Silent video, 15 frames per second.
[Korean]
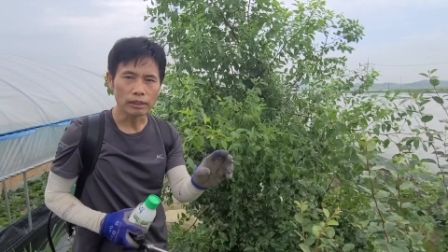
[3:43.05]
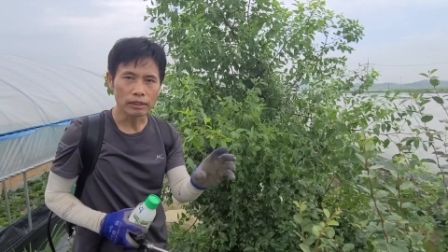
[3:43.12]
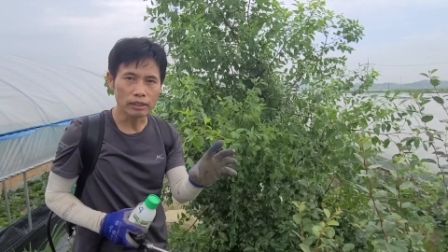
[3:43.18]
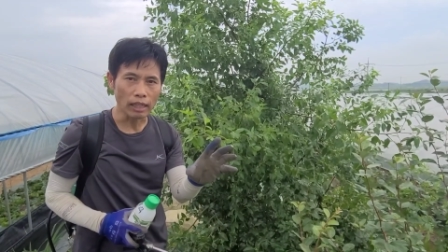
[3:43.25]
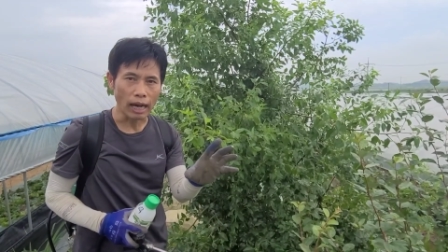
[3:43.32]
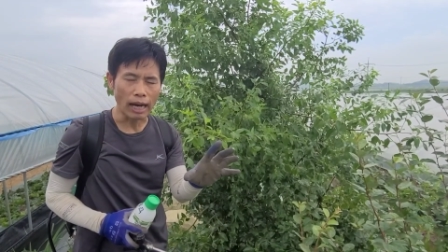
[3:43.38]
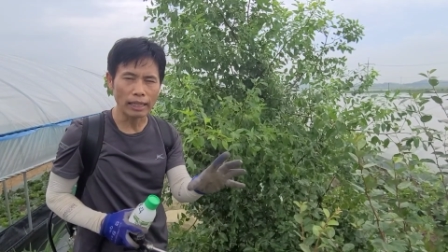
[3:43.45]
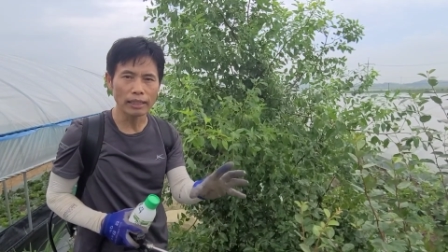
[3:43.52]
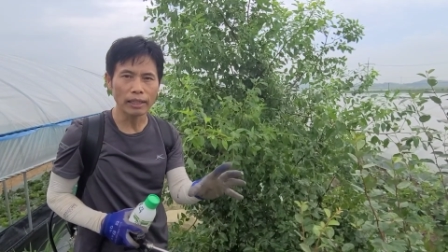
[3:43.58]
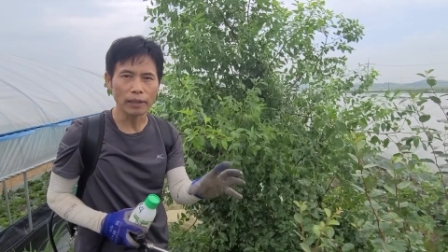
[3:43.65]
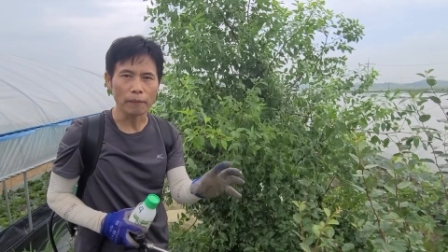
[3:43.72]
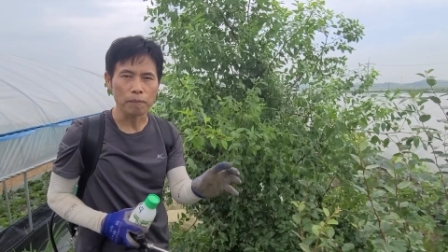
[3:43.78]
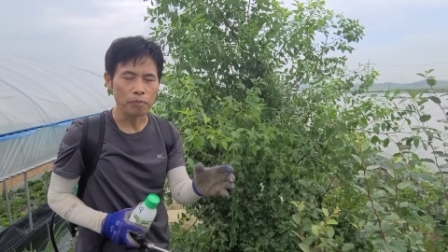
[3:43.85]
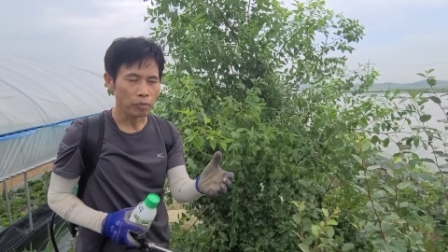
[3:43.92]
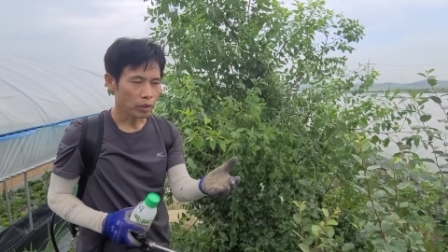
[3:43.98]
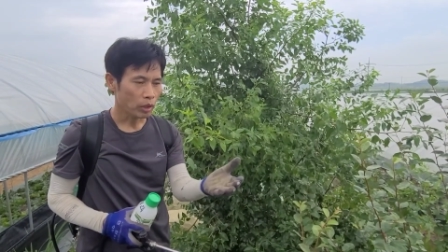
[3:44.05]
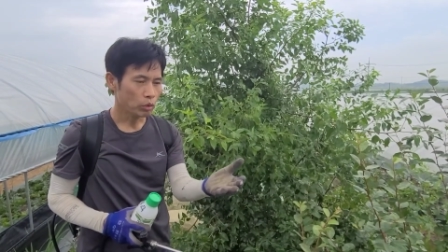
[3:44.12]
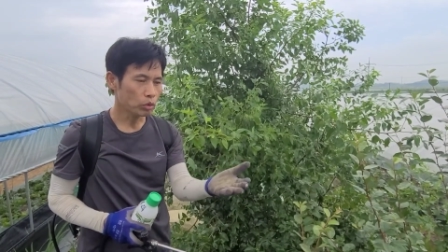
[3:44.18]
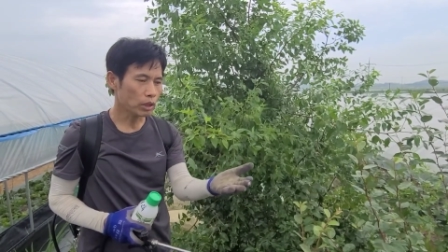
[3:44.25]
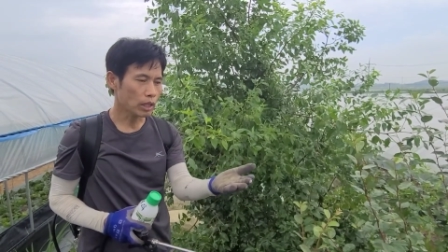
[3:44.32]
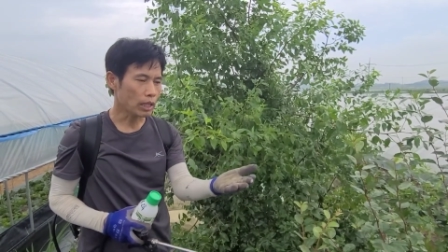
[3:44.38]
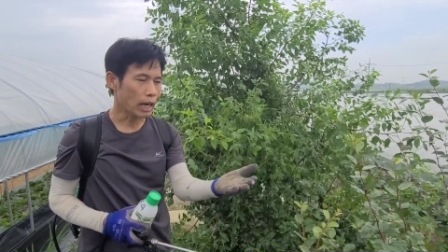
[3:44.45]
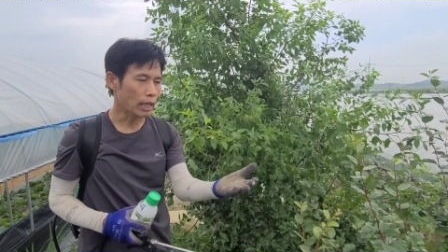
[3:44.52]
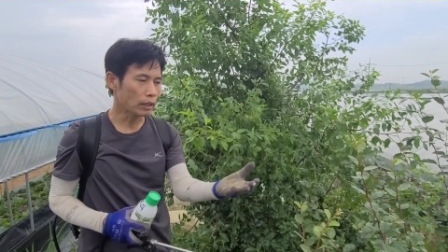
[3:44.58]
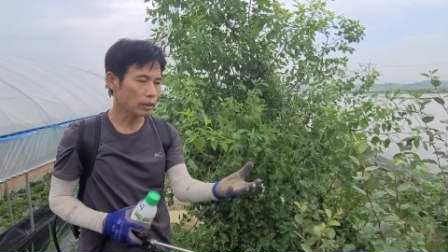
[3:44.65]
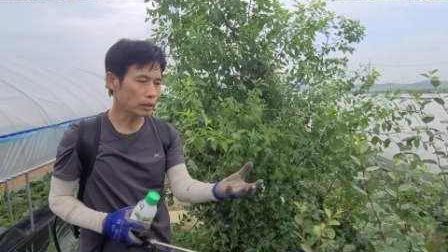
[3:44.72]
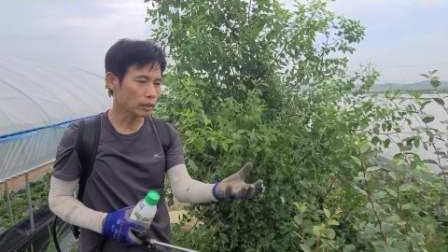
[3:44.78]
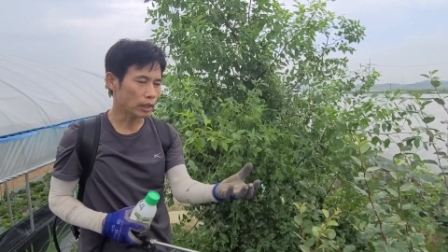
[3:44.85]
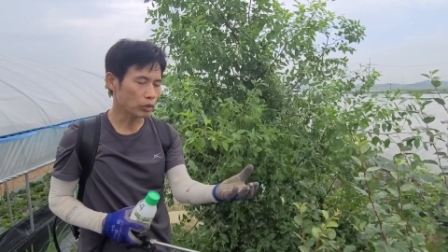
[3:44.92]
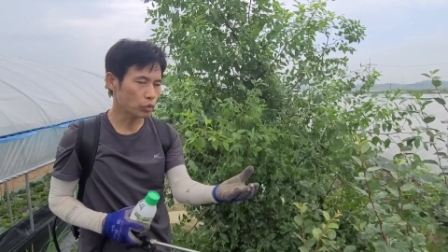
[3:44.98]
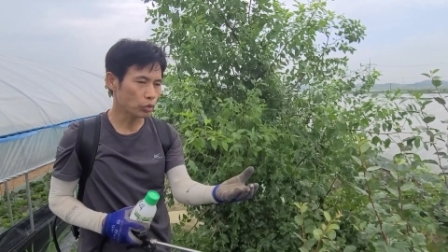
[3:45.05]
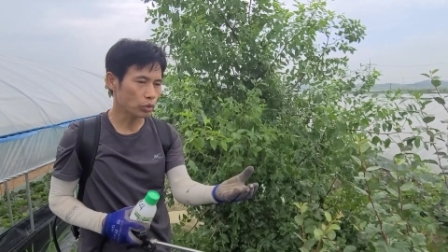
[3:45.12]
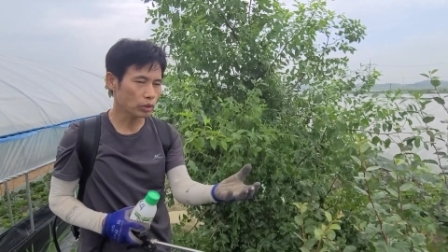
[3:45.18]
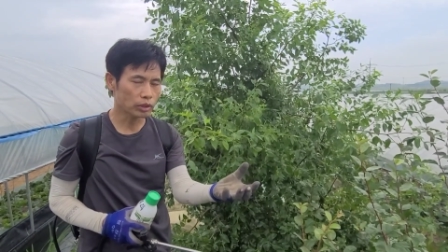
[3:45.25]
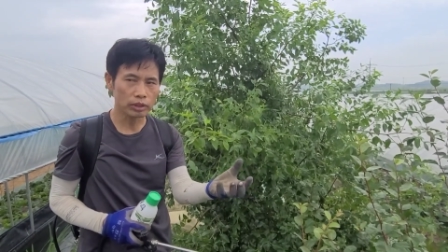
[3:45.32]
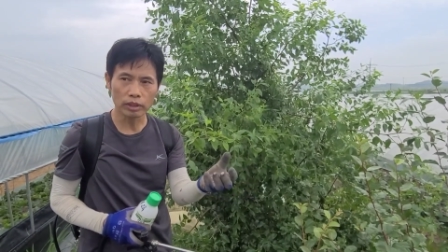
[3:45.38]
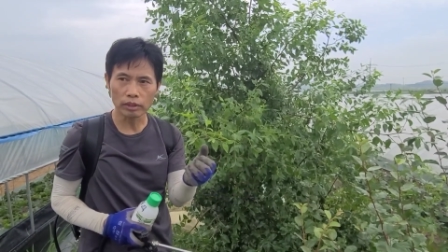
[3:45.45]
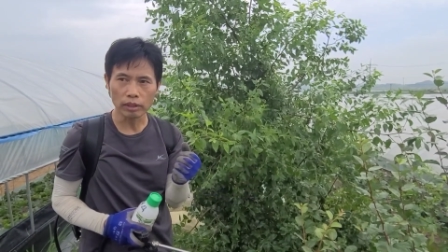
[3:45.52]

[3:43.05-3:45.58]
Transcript: 그 안에 우리가 가을에 대추를 이렇게